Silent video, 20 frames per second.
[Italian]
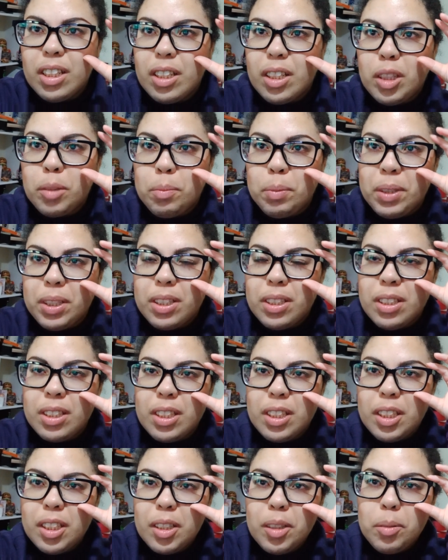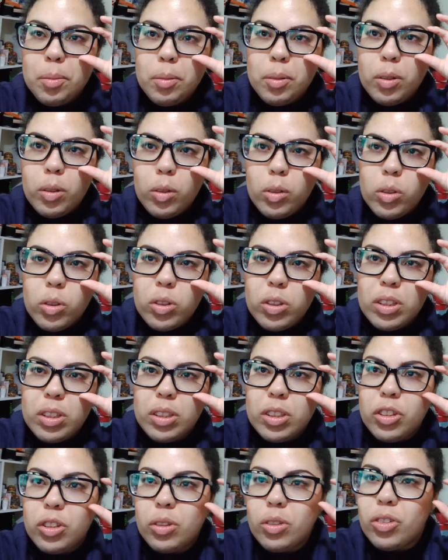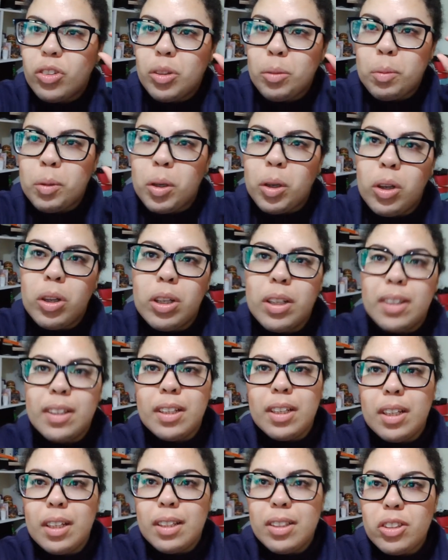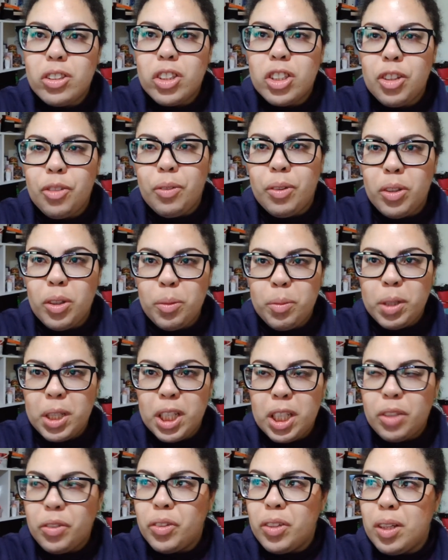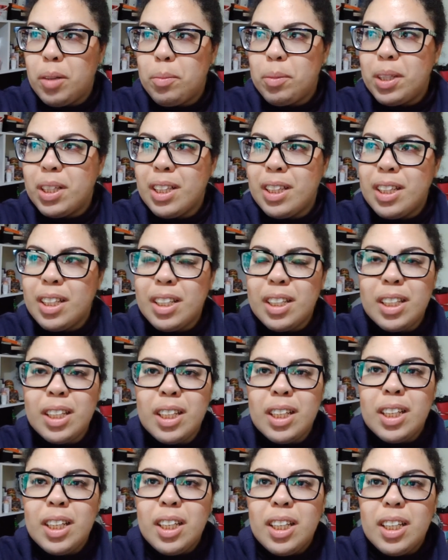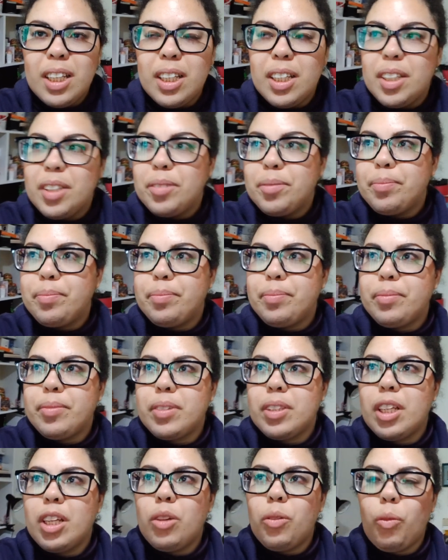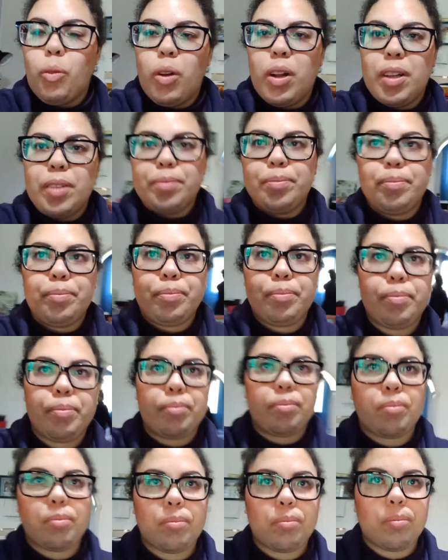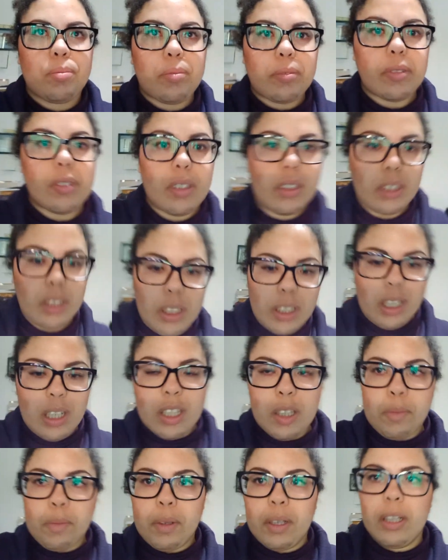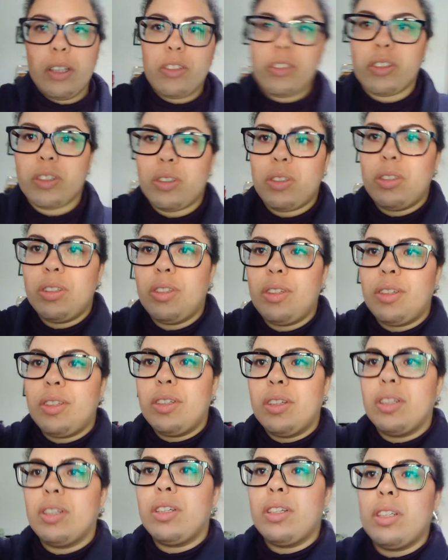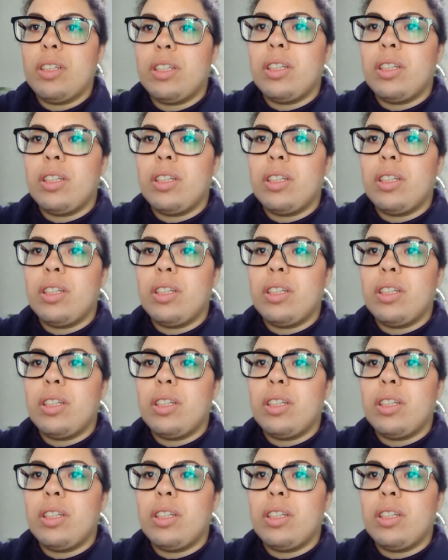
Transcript: spessi, non so se si dice così, però ci vedo bene finalmente. E, ehm, e nulla. Aspetta un secondo.